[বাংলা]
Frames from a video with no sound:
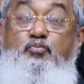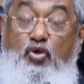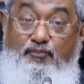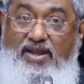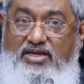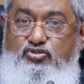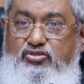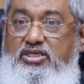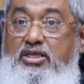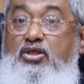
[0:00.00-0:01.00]
প্রপার
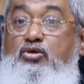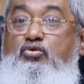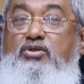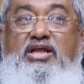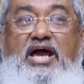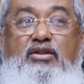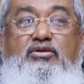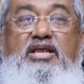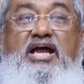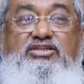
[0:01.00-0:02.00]
যদি কোনো কারণে